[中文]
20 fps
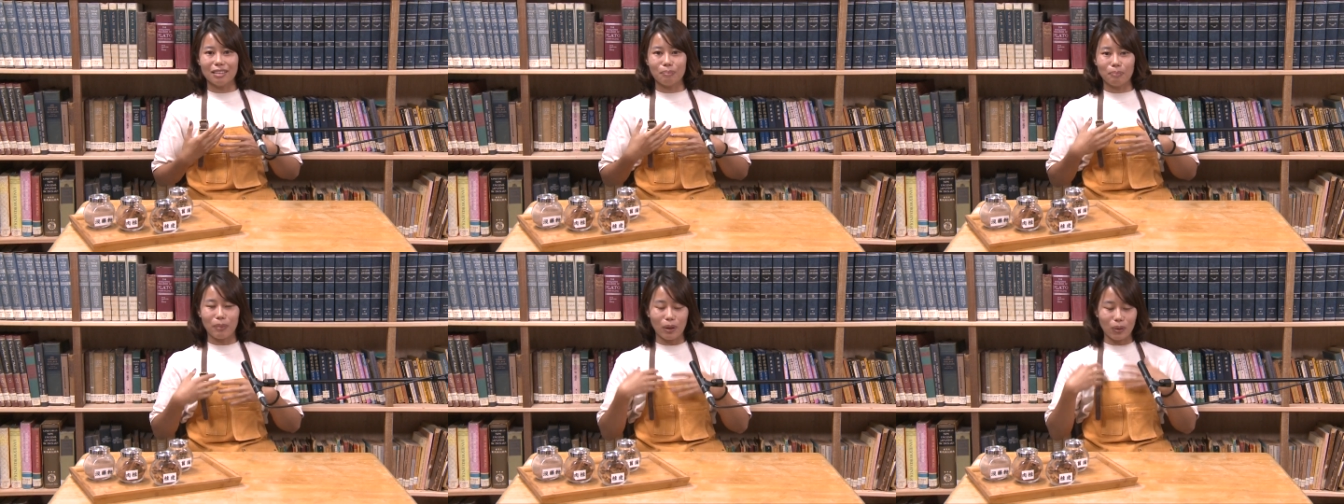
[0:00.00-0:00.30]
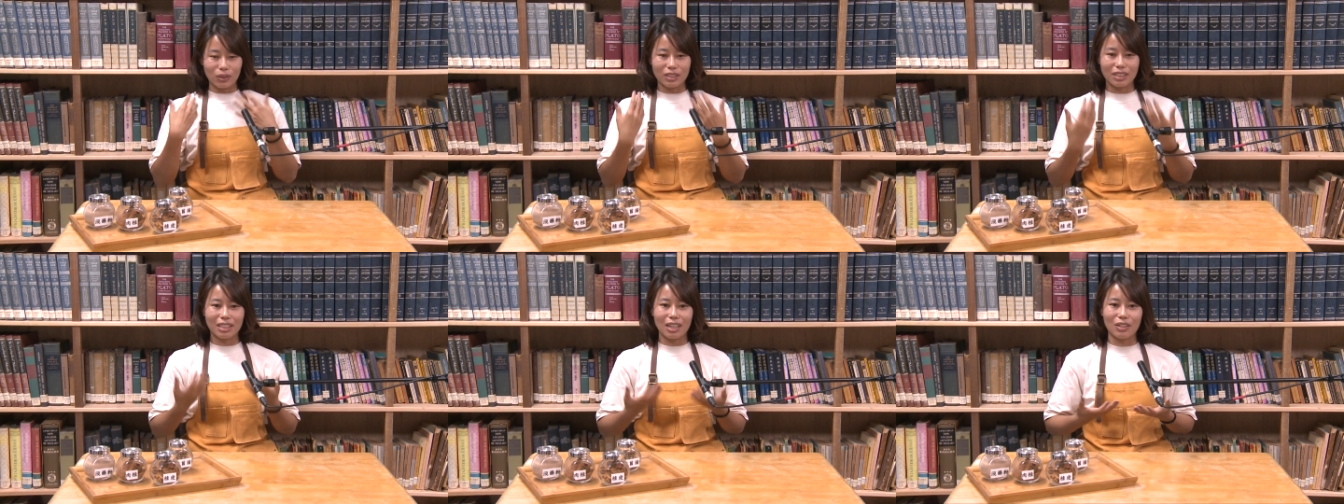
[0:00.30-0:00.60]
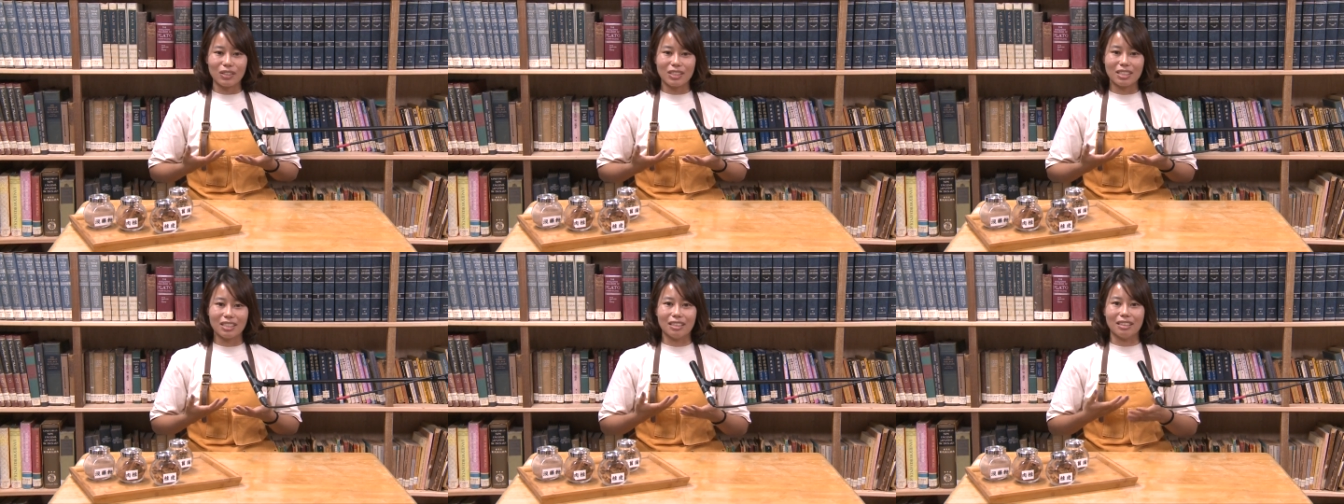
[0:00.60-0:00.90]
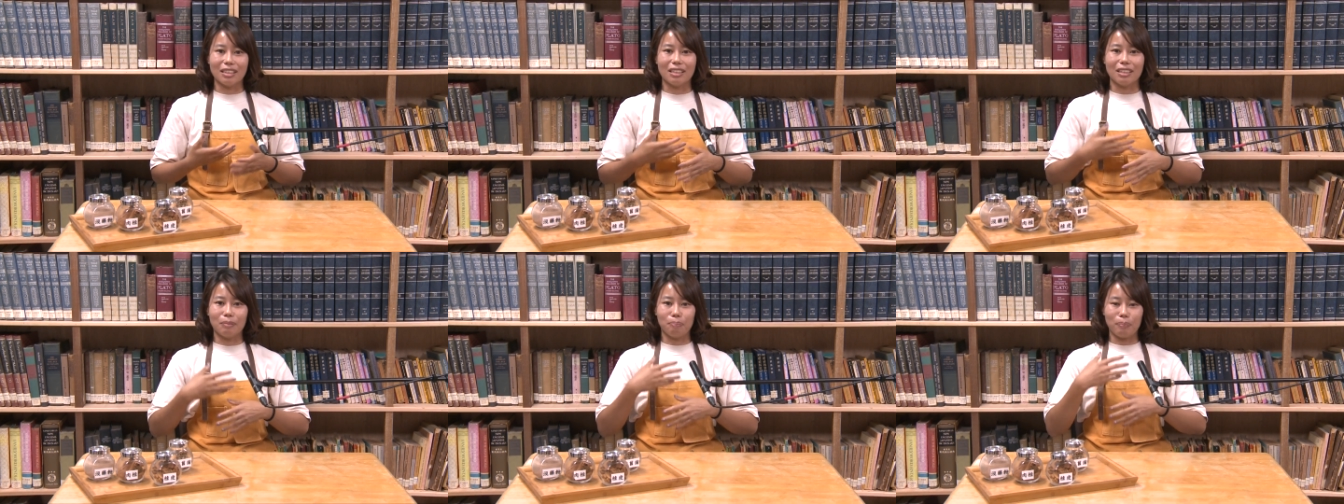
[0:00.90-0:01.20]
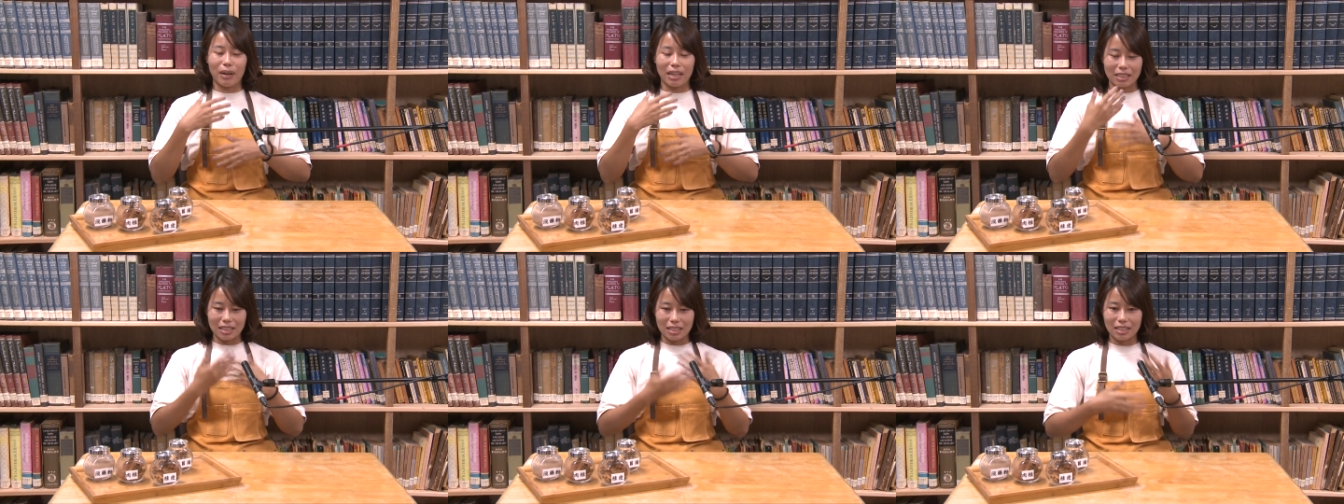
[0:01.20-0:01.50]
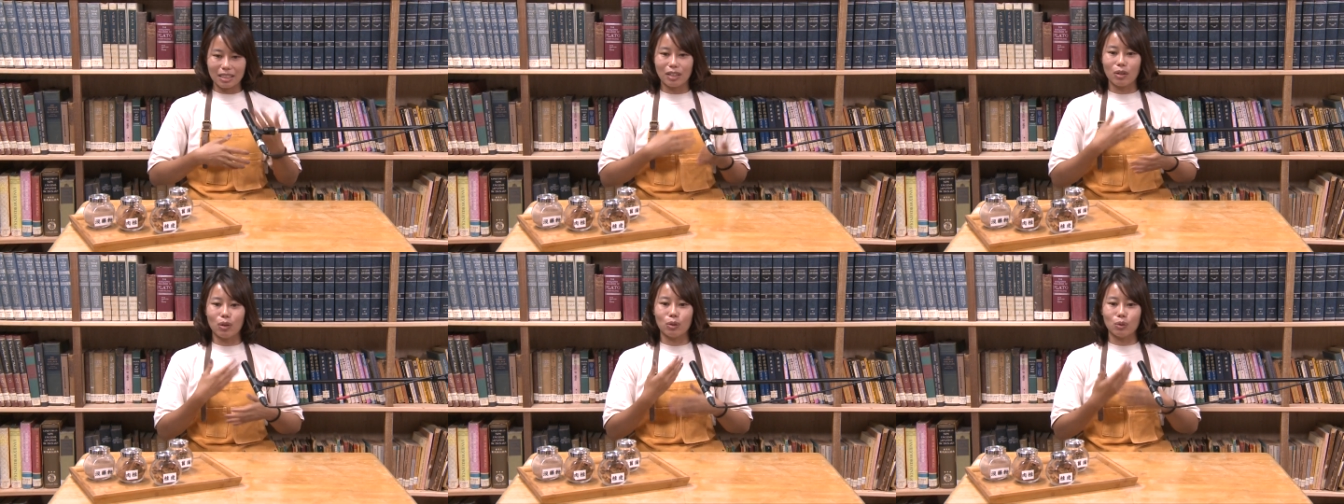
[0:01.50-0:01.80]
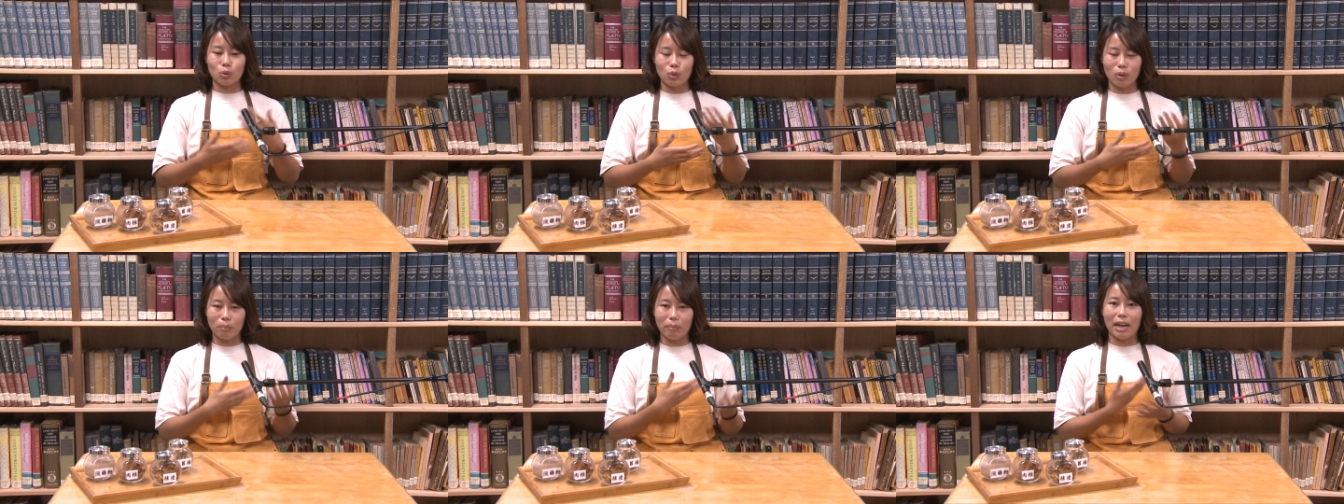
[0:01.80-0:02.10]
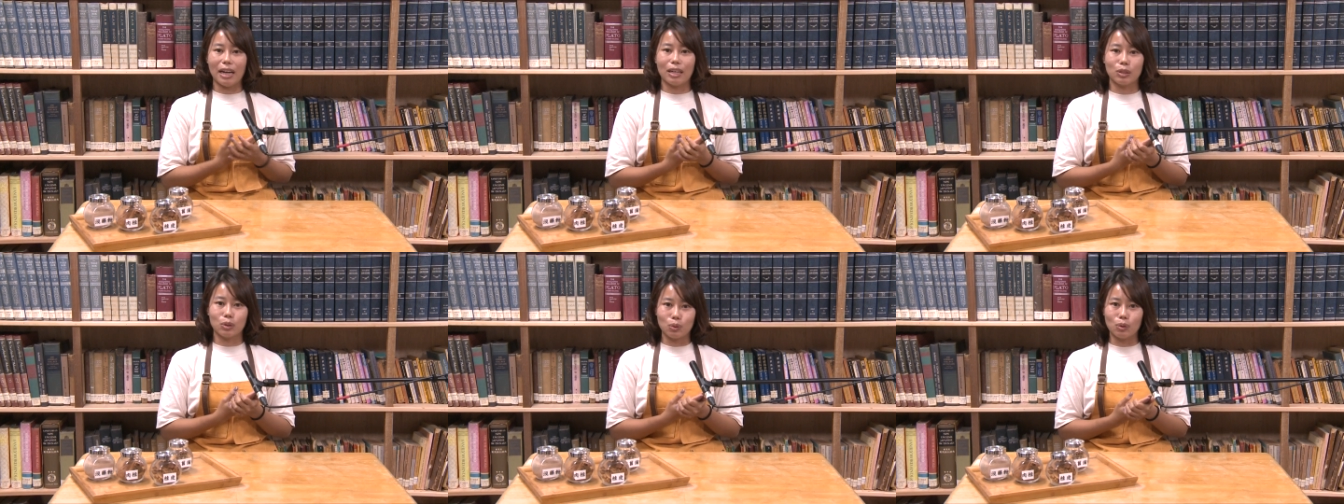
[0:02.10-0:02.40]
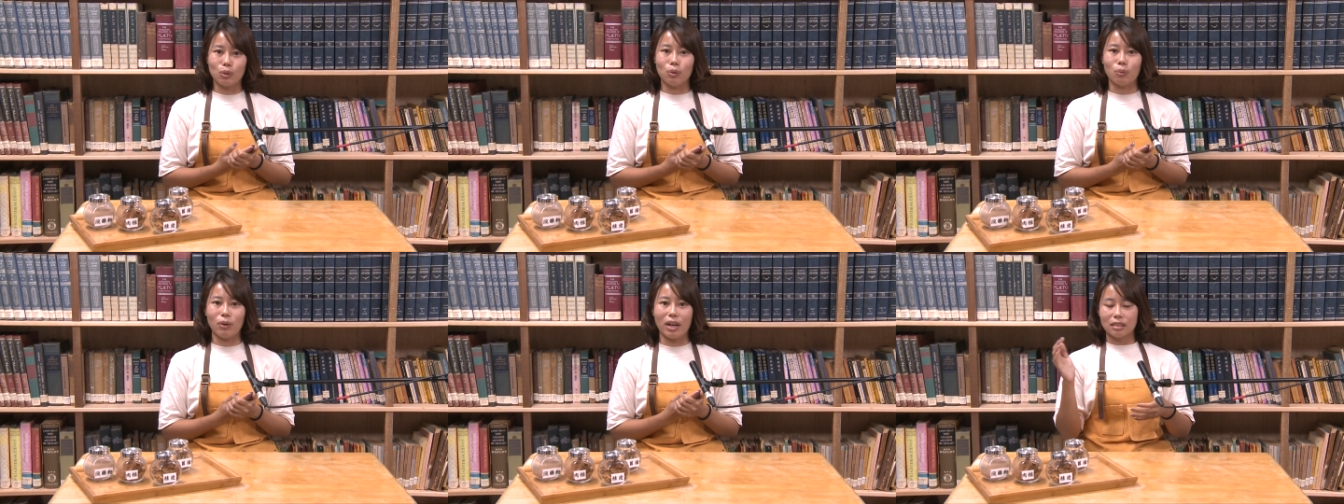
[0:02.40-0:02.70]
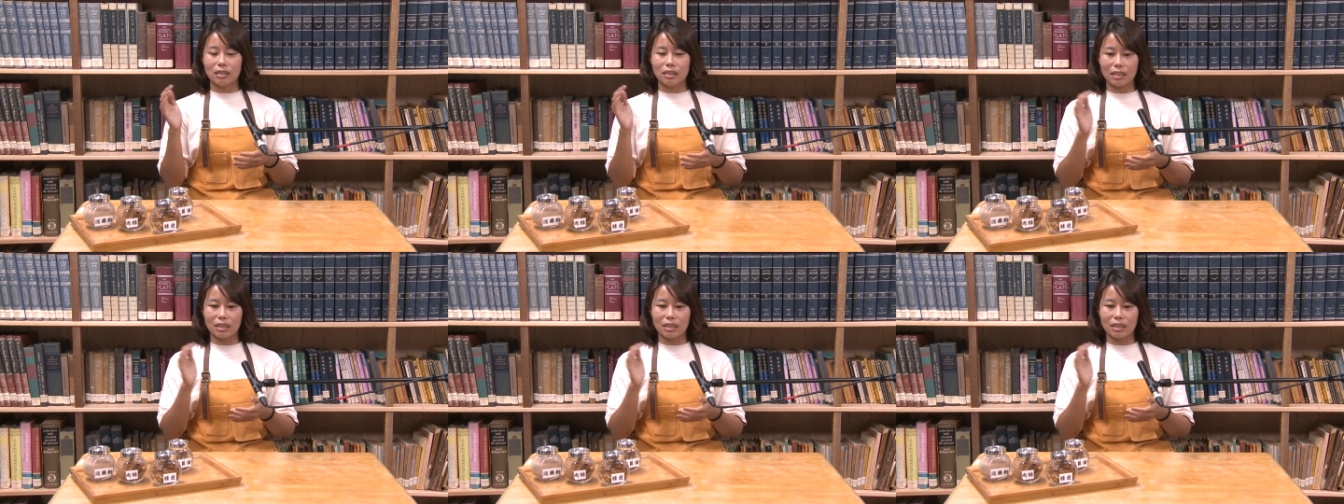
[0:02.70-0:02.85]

帮我叫醒了，把这些工作把它做完。